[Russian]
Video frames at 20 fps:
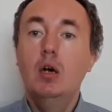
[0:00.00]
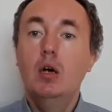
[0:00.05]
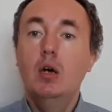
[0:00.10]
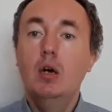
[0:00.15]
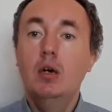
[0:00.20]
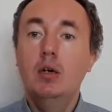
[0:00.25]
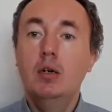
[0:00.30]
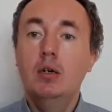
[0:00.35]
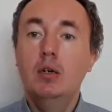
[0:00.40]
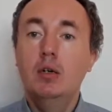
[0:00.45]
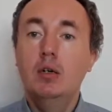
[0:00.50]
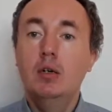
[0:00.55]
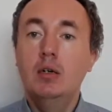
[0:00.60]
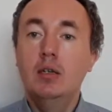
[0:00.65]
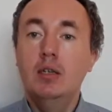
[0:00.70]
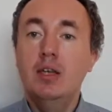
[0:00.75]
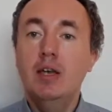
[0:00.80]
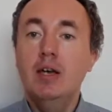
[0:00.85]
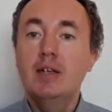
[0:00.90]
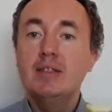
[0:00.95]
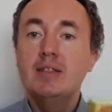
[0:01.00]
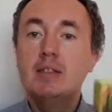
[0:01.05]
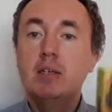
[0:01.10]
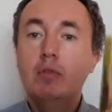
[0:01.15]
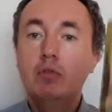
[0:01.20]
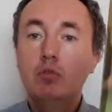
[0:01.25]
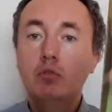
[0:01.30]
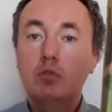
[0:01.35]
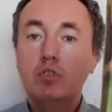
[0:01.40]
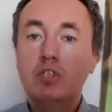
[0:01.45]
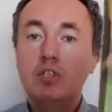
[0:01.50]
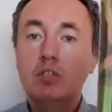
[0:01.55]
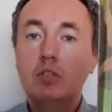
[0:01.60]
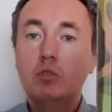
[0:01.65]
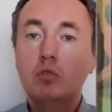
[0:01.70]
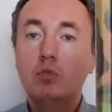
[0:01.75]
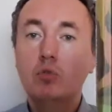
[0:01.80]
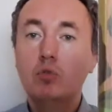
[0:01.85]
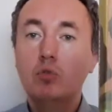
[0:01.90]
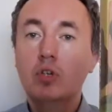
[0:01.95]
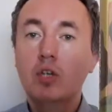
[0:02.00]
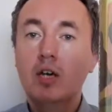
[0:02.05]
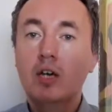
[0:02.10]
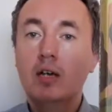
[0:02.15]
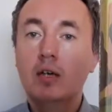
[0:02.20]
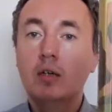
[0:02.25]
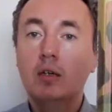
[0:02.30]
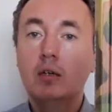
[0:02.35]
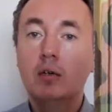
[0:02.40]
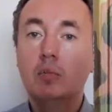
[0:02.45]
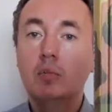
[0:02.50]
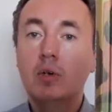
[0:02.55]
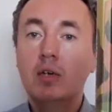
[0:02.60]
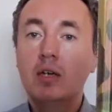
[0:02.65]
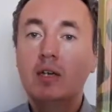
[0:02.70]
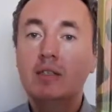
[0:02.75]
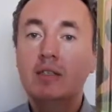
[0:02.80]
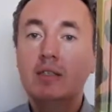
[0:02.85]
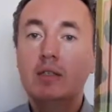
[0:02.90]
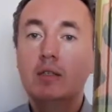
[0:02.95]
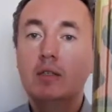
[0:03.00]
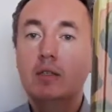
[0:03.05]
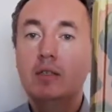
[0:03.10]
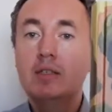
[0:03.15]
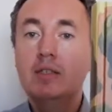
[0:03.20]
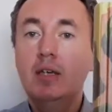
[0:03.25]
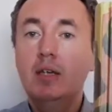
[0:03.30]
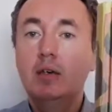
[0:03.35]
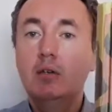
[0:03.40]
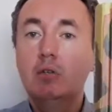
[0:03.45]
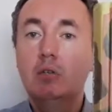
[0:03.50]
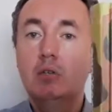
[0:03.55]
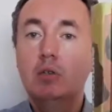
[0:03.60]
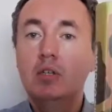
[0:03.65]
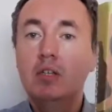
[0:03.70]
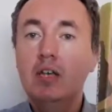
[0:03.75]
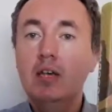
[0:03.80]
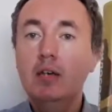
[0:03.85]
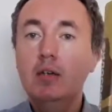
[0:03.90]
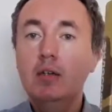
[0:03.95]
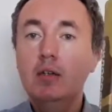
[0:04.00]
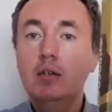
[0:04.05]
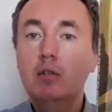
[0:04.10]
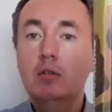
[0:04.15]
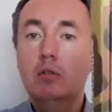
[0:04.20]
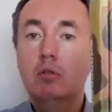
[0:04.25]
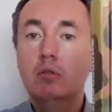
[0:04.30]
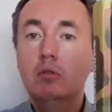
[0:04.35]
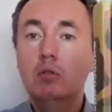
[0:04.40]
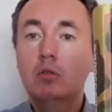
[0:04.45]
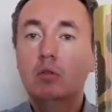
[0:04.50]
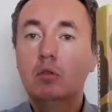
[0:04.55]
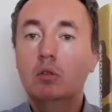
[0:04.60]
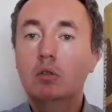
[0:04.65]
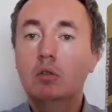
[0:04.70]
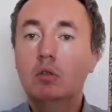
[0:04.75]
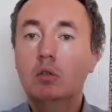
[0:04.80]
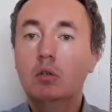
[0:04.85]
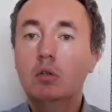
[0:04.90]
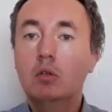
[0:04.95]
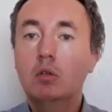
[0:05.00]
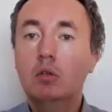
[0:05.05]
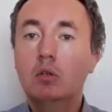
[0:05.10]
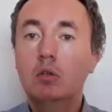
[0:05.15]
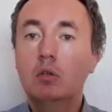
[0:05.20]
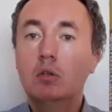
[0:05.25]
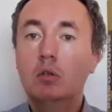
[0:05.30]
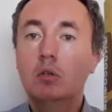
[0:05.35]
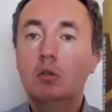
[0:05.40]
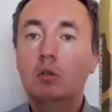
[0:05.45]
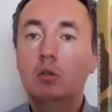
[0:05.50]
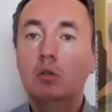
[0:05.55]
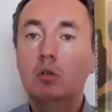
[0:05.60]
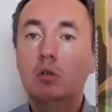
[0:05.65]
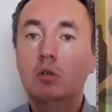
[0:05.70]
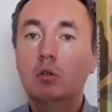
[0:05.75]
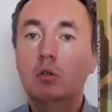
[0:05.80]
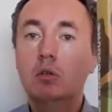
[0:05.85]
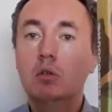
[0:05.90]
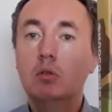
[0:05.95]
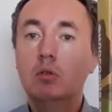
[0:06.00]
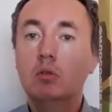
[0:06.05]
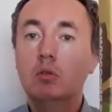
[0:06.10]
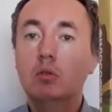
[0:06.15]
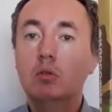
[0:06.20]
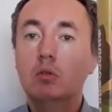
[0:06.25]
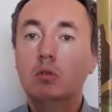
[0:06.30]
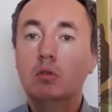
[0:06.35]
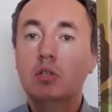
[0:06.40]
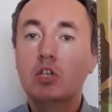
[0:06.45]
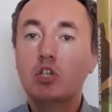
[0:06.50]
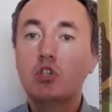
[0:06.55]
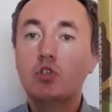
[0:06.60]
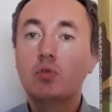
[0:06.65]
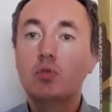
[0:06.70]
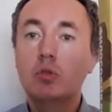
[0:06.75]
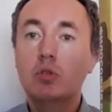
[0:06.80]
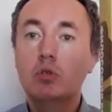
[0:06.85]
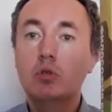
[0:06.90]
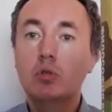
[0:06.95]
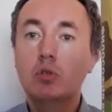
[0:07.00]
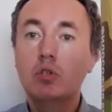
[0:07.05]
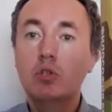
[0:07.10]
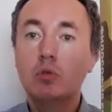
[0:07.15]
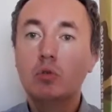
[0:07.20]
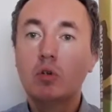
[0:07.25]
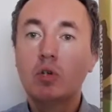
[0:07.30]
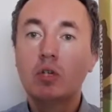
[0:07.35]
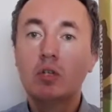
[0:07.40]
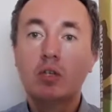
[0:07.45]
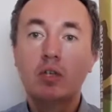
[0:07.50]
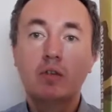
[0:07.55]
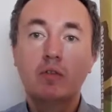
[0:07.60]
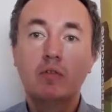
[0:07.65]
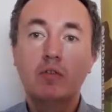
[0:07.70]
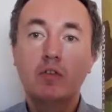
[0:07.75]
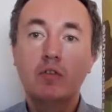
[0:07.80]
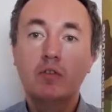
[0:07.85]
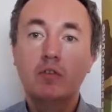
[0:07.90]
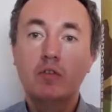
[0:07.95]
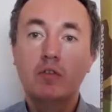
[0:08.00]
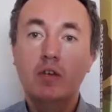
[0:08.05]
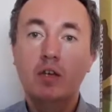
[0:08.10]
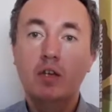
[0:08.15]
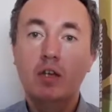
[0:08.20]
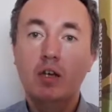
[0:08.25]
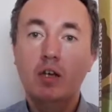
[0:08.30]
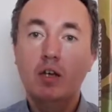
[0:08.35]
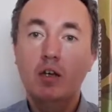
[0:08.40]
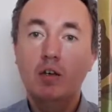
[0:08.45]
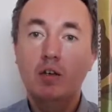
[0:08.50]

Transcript: Э, я оставлю ссылку на магазины, где я э, нашел эту книгу, как, как, как,